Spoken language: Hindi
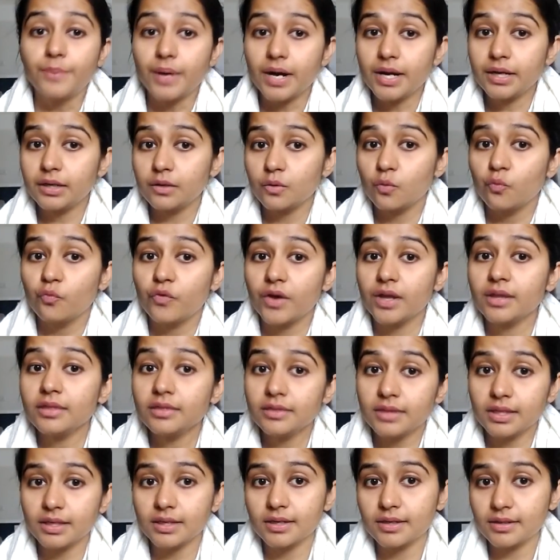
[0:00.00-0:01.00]
बट
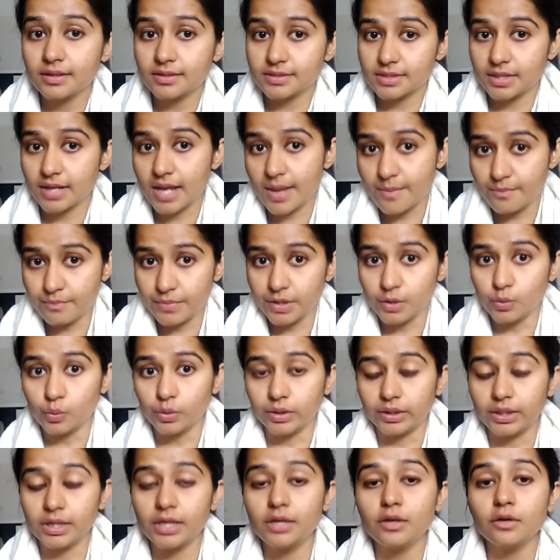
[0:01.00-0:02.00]
वेन देयर इज एन
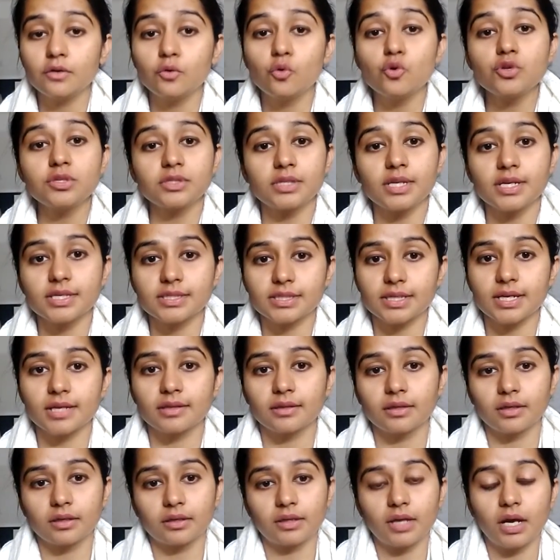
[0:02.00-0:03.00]
एम्बिग्विटी उस केस के
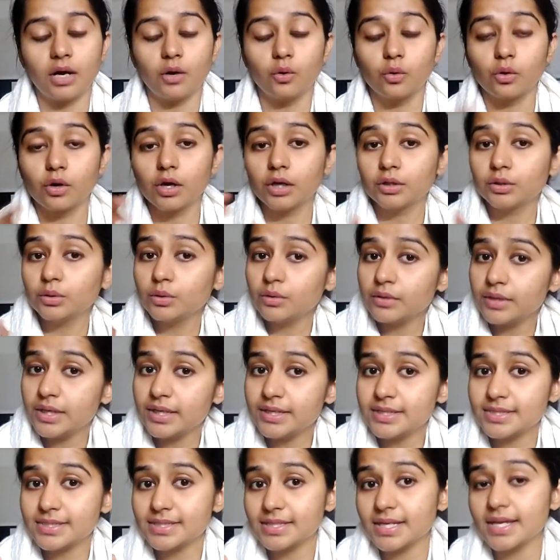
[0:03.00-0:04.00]
अंदर क्या होगा तो
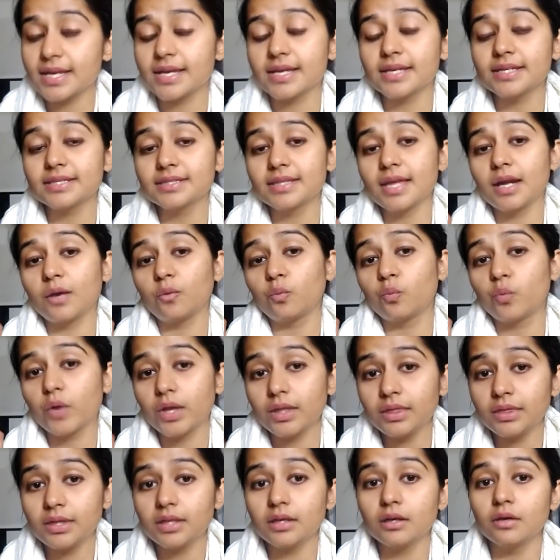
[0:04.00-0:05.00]
इट सेज दैट
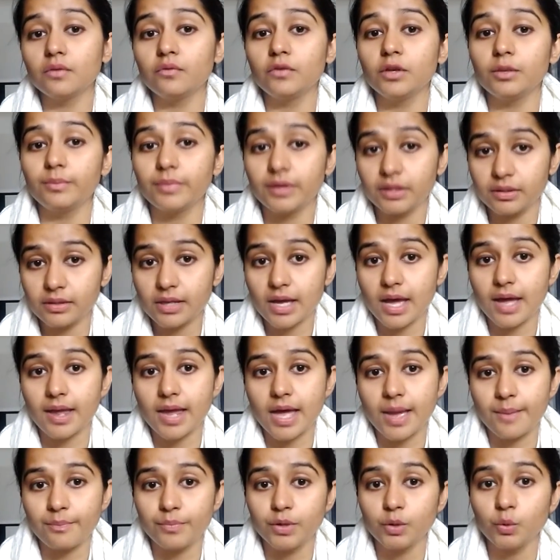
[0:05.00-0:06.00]
वेन देयर विल बी
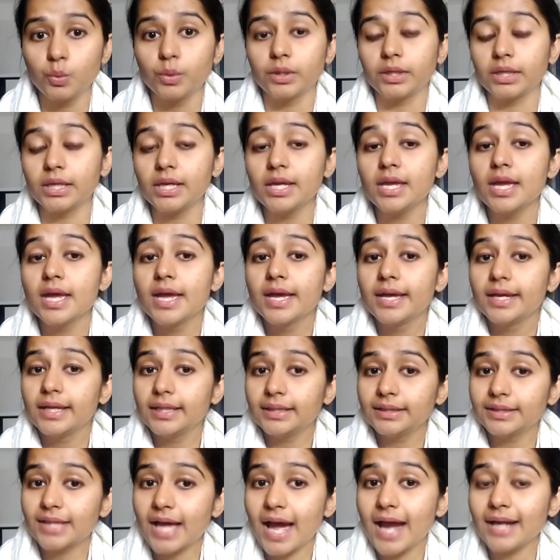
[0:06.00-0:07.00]
एम्बिग्विटी
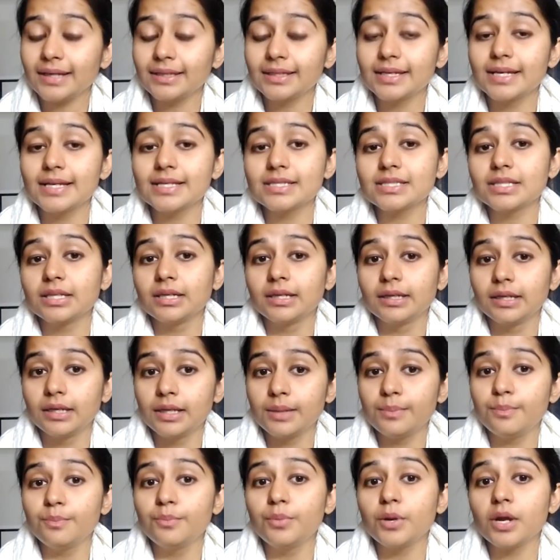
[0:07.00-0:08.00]
इन दैट केस
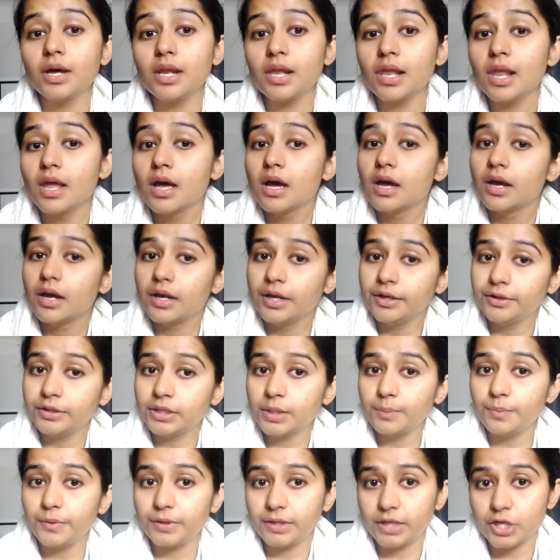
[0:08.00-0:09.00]
लिबरल
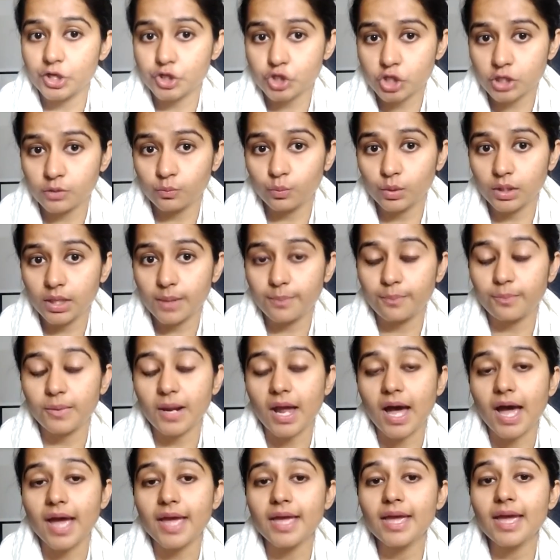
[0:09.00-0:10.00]
इंटरप्रिटेशन विल
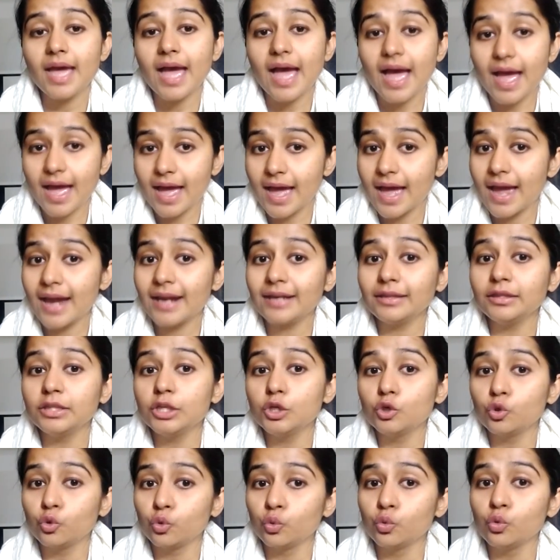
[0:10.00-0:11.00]
अप्लाई एंड
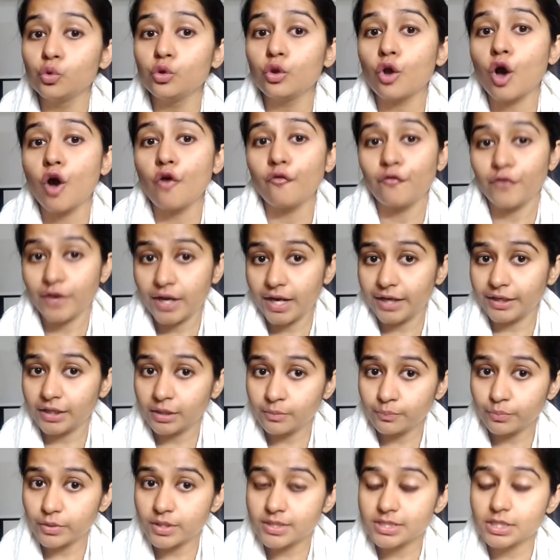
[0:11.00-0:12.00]
द रूल ऑफ
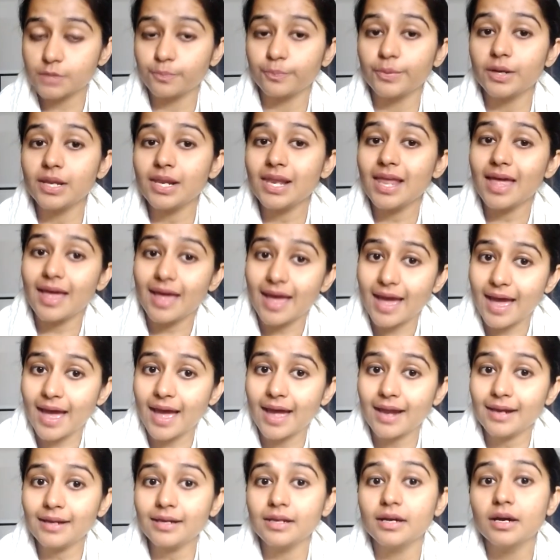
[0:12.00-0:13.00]
हेडन प्रिंसिपल
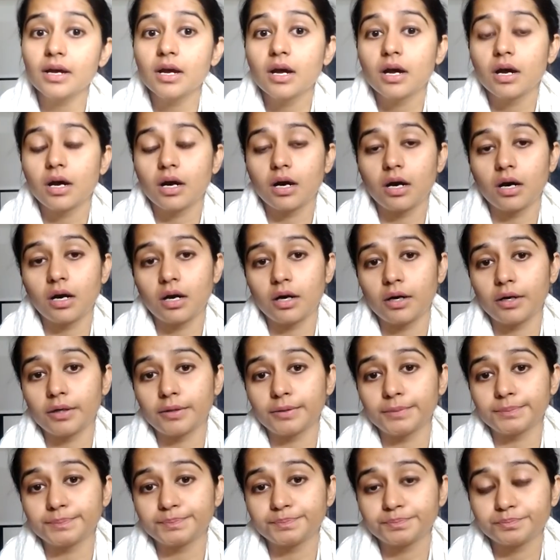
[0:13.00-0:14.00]

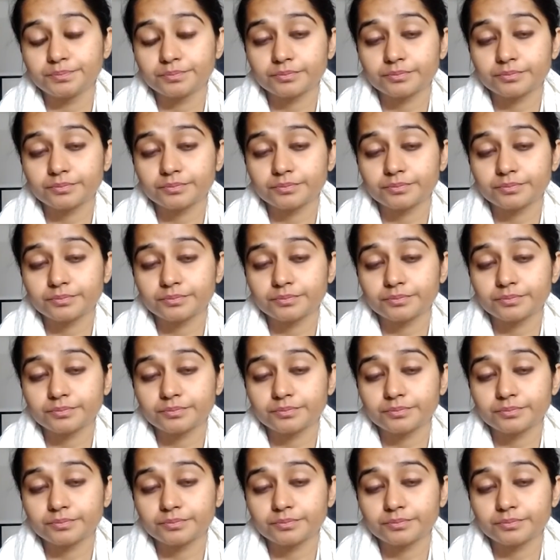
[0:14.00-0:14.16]
एंड